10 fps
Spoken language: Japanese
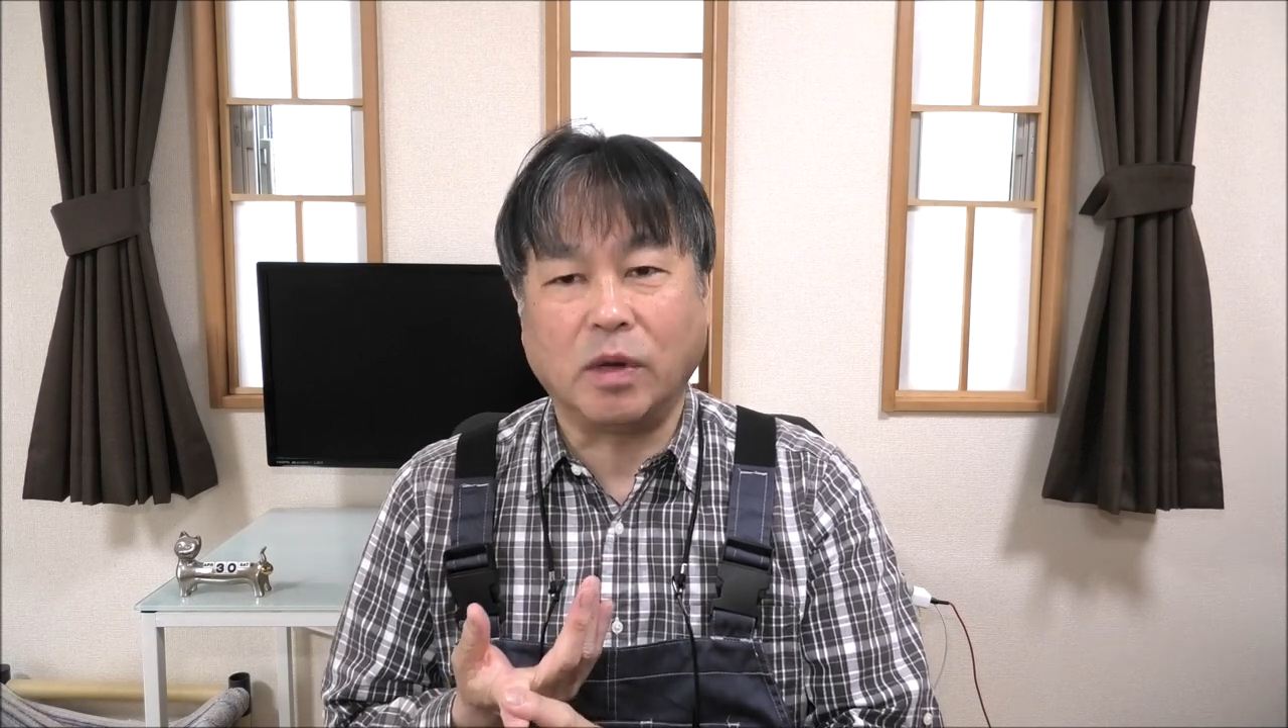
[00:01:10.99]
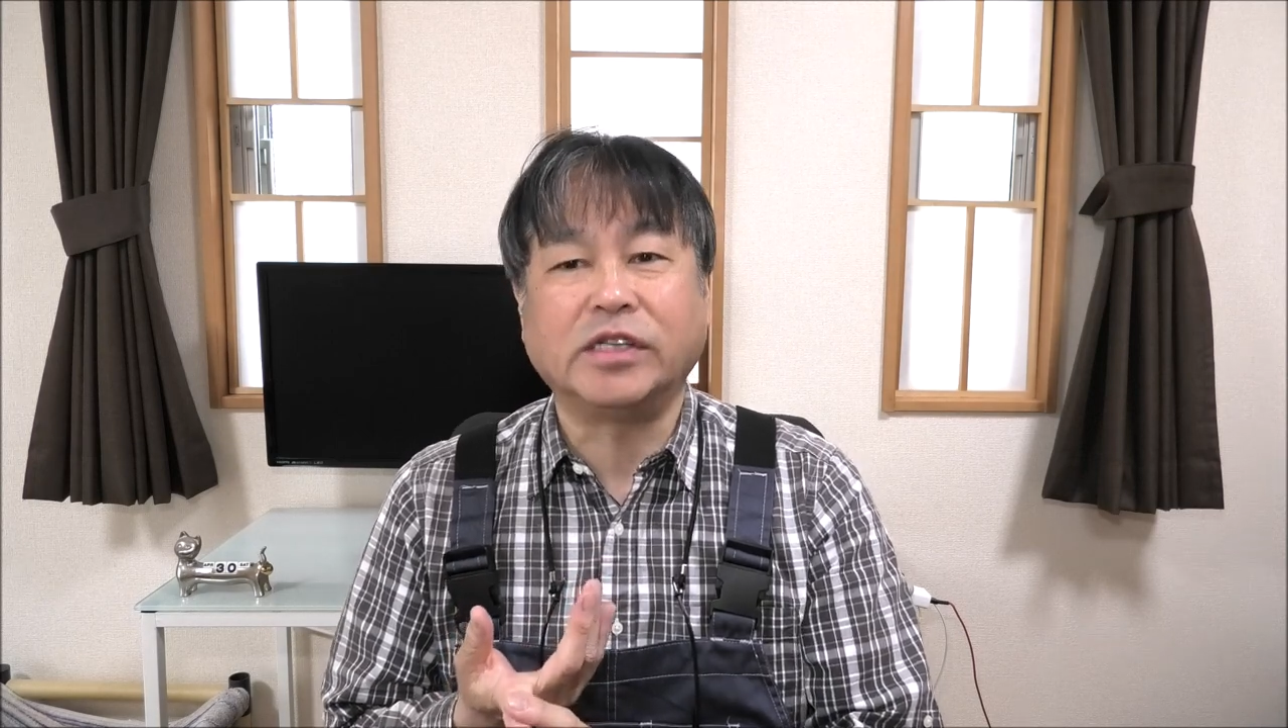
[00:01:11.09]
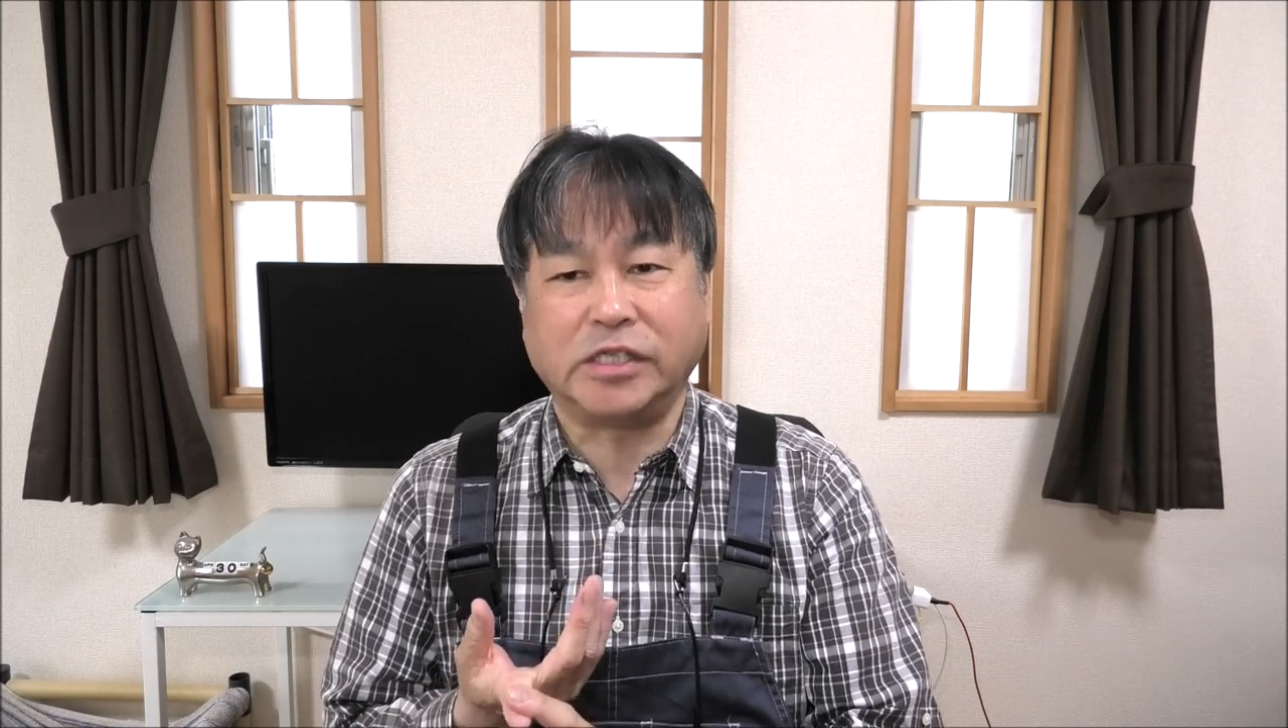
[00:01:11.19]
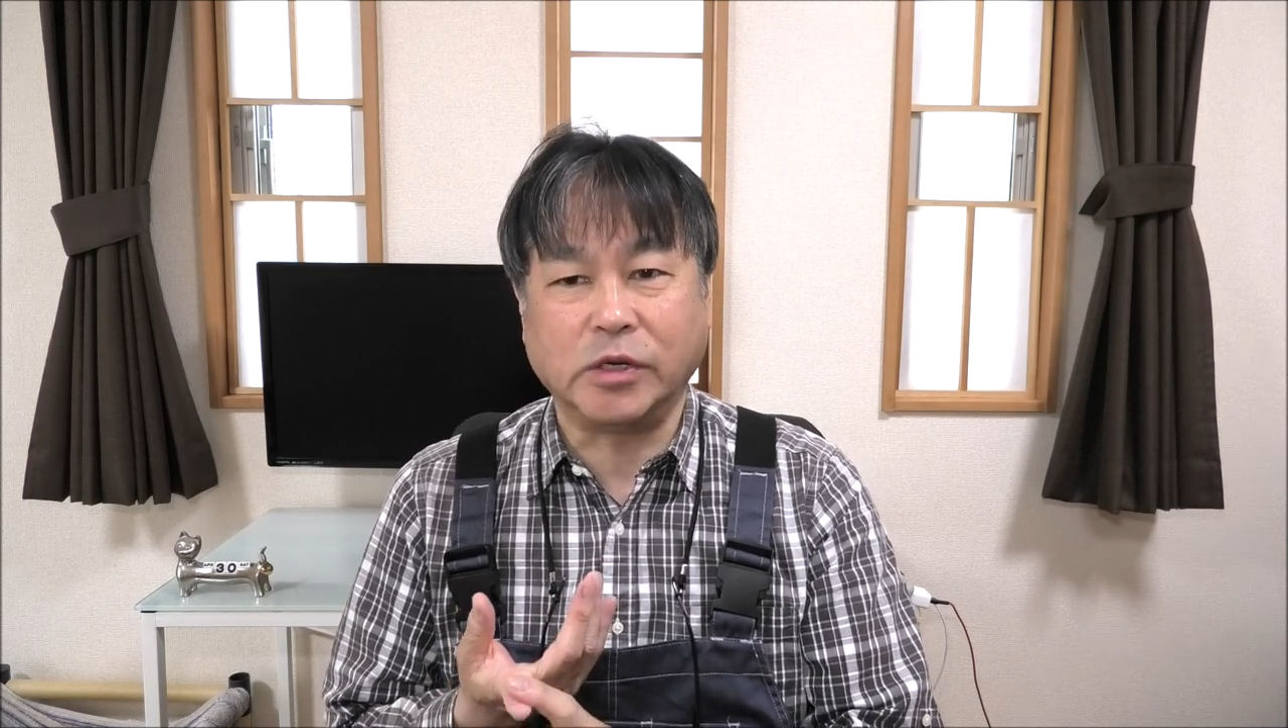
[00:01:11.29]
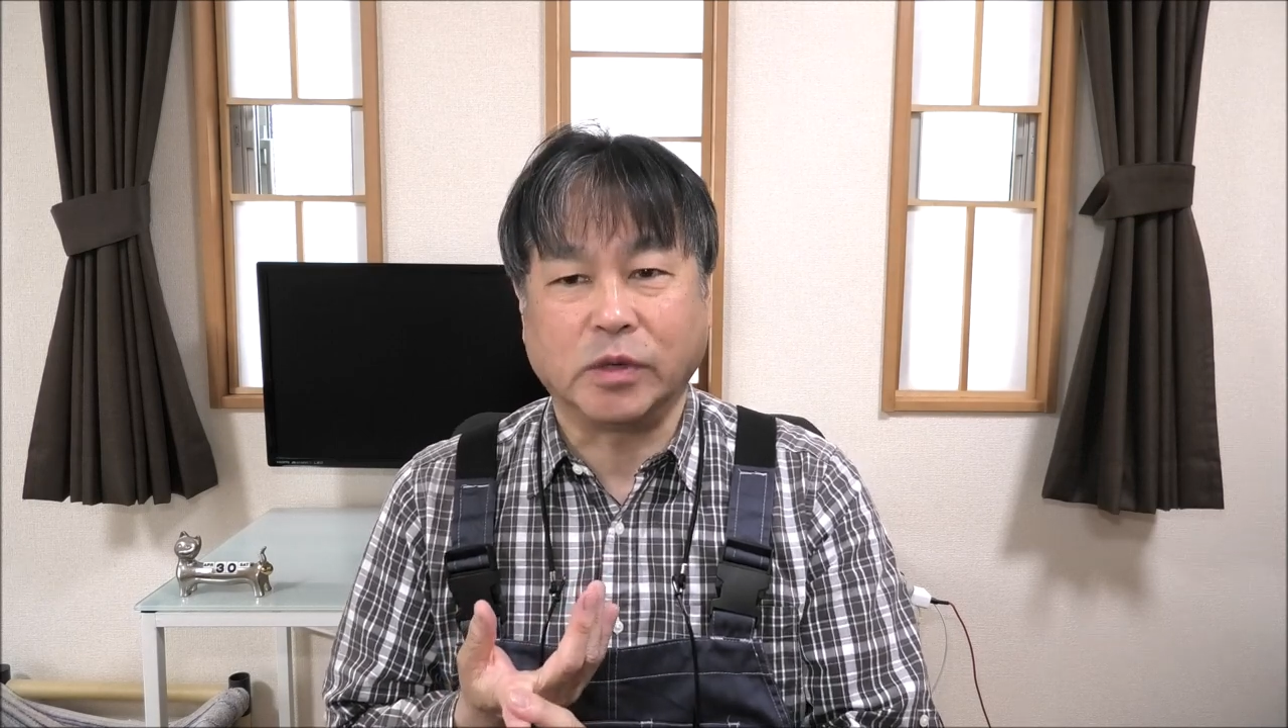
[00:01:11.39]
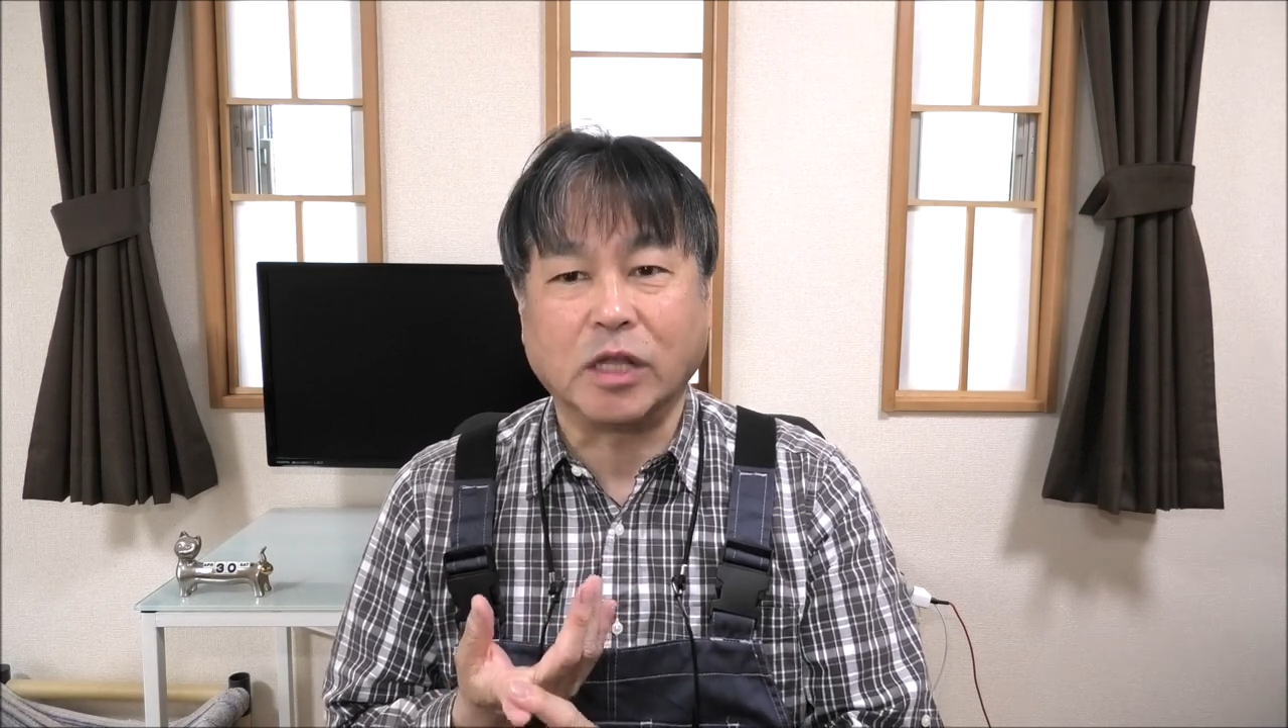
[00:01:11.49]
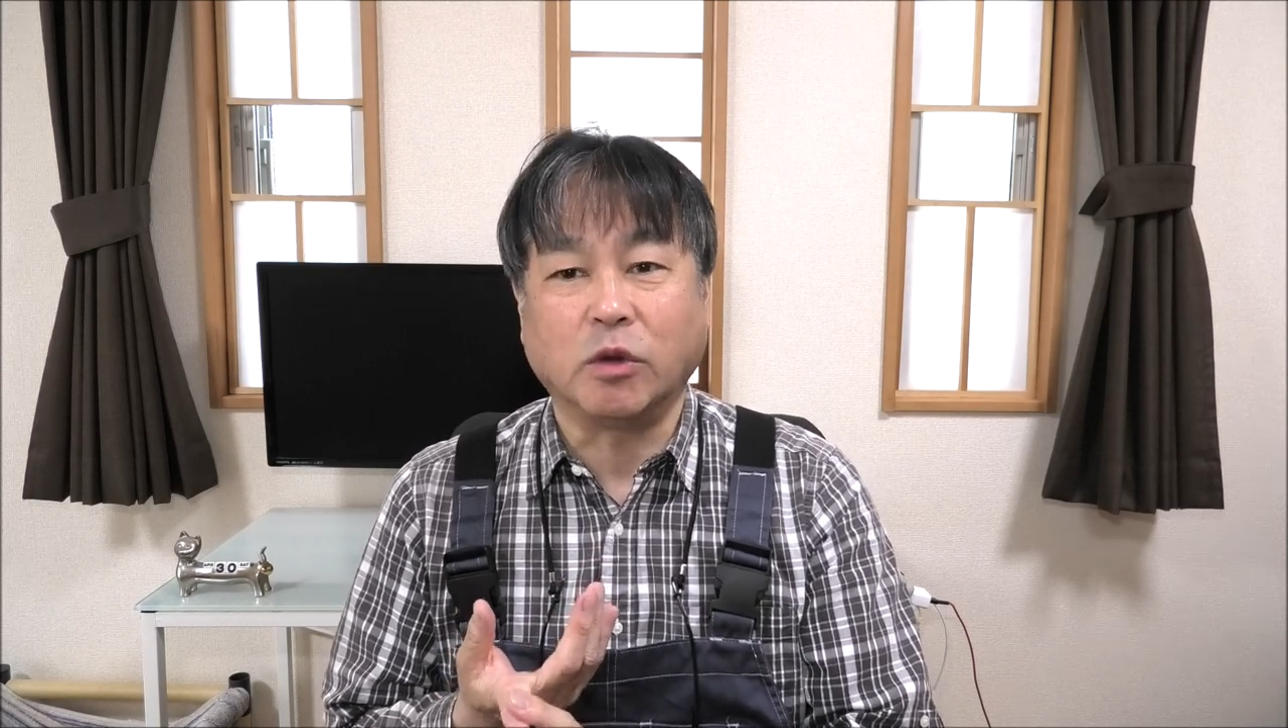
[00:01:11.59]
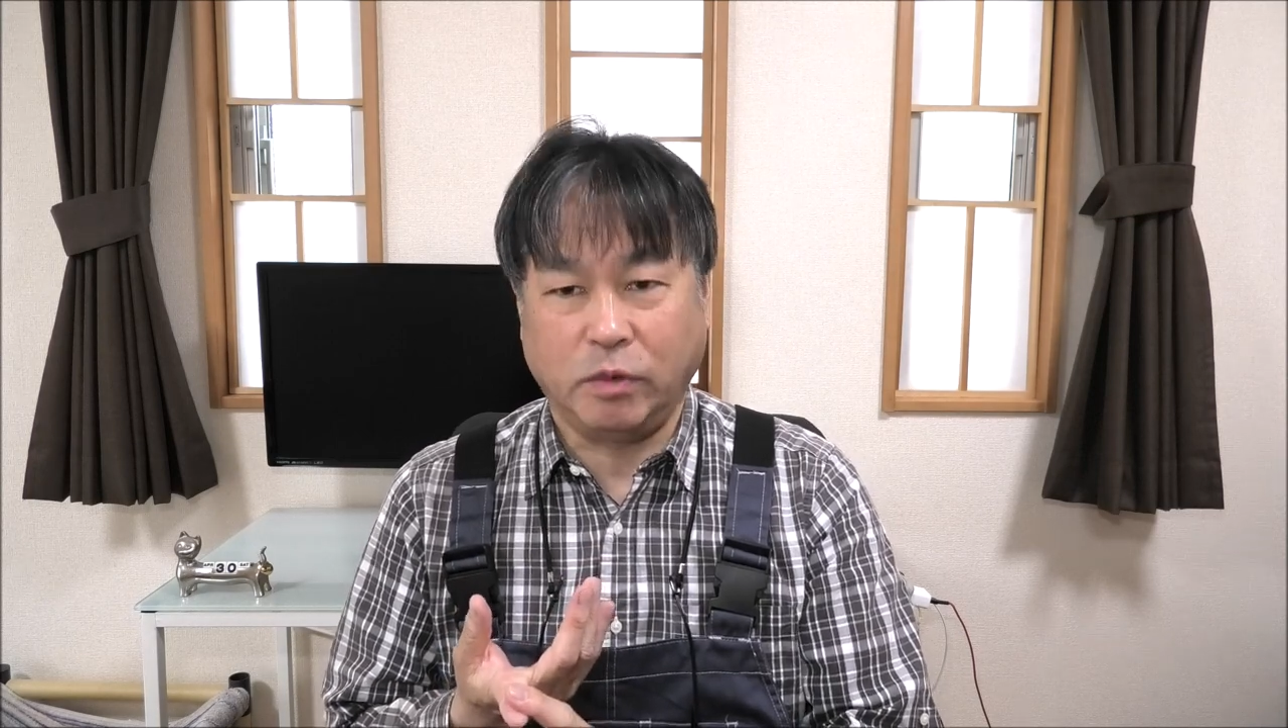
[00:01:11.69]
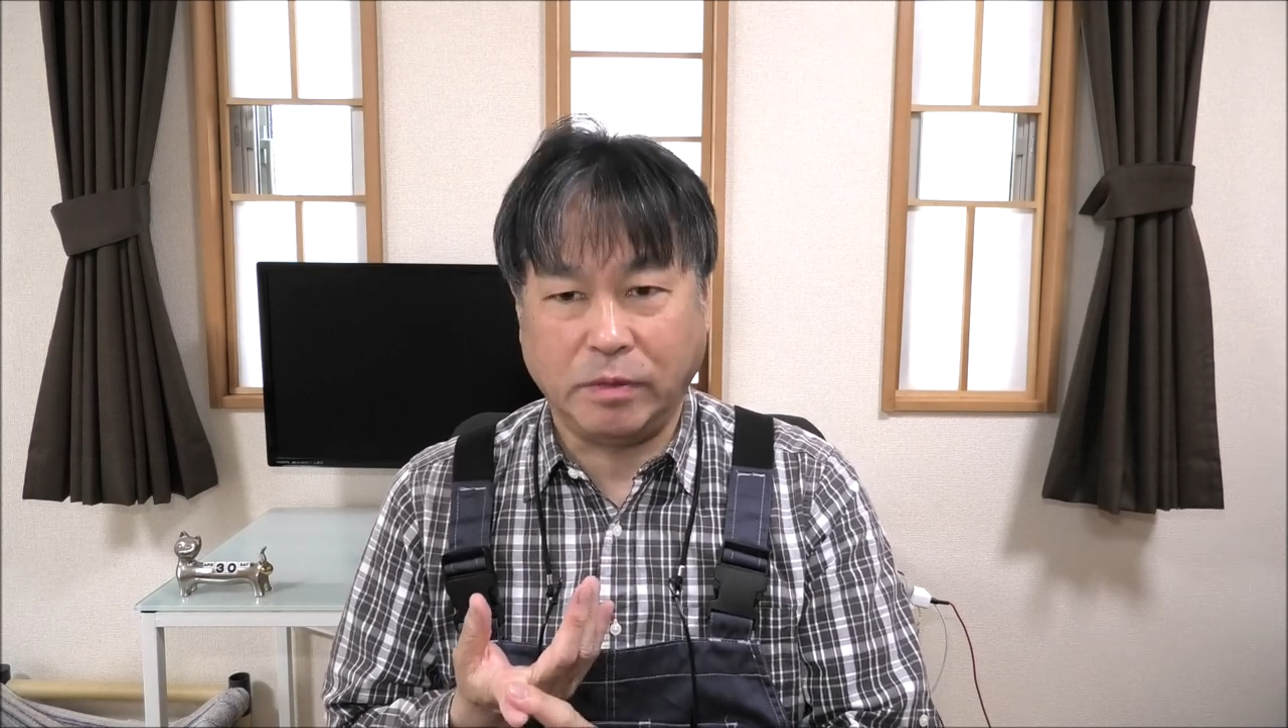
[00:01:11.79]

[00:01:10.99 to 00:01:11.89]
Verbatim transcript: 必要だと思